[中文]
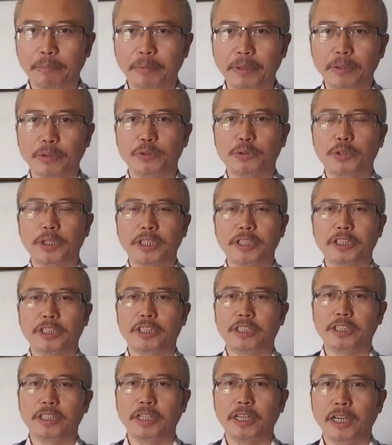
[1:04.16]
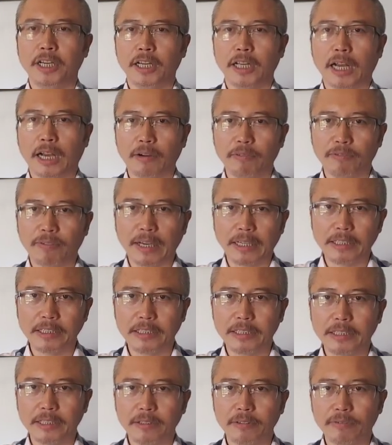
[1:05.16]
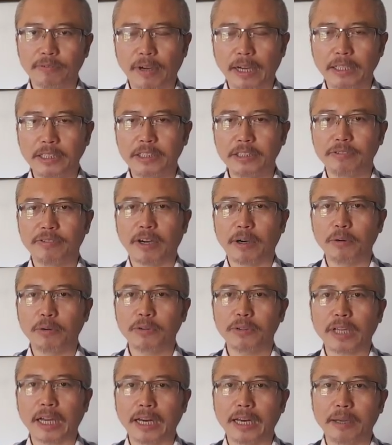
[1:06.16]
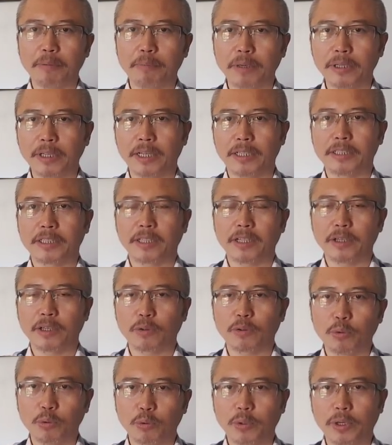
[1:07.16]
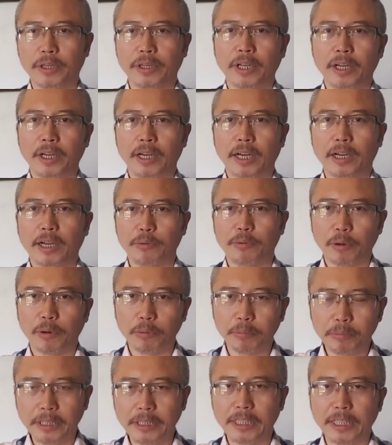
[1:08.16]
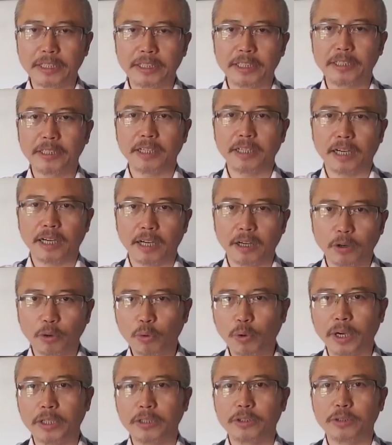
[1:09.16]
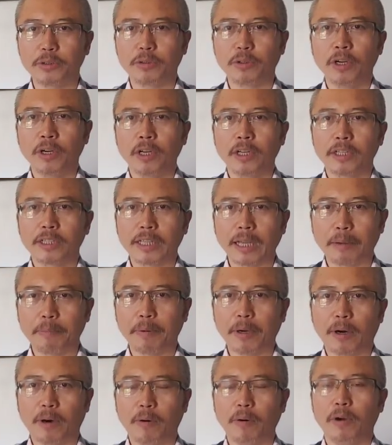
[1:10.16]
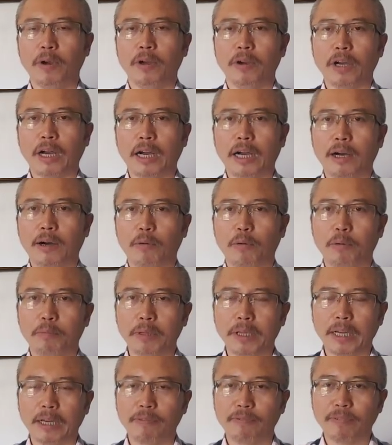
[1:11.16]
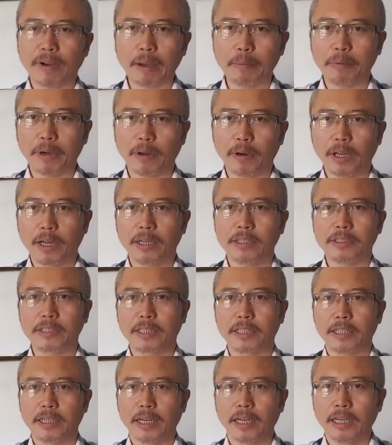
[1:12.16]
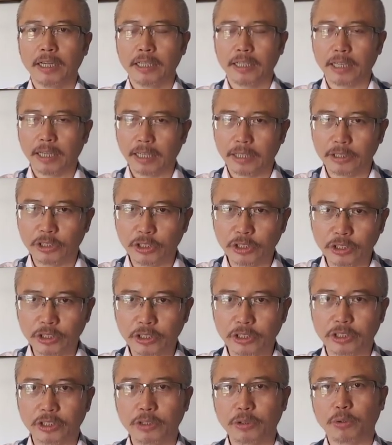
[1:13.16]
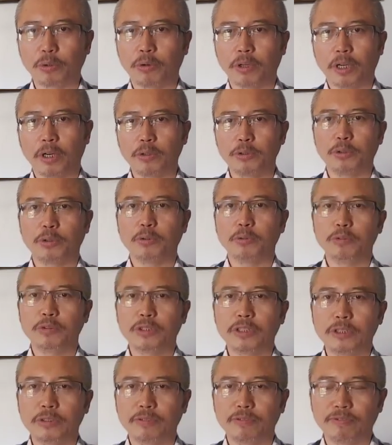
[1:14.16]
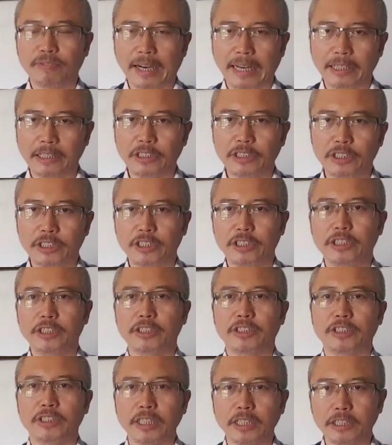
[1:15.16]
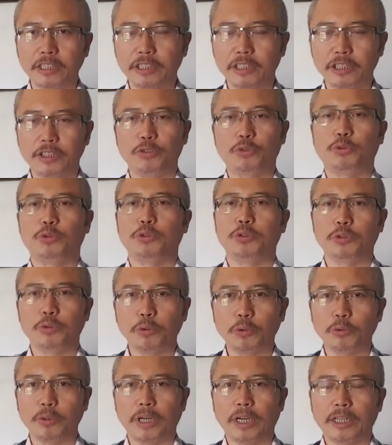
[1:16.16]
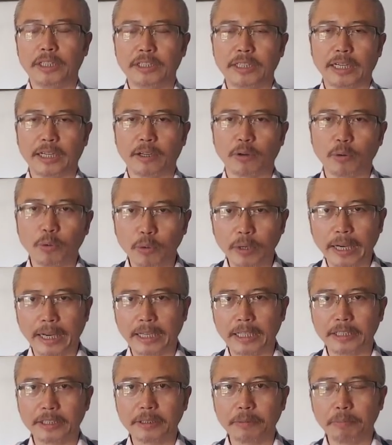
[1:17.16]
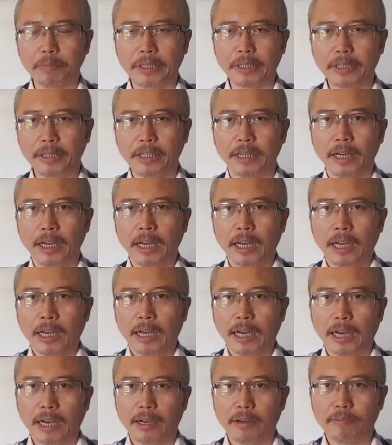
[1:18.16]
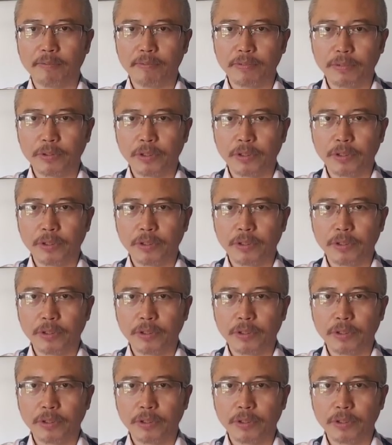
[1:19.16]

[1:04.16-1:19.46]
没有缺席啊，反反袭反共大联盟的这个顾问啊袁宏斌先生很快就代表啊我们呢发表了这个呃支持董瑶琼反袭正义举动的这样的公开的声明啊。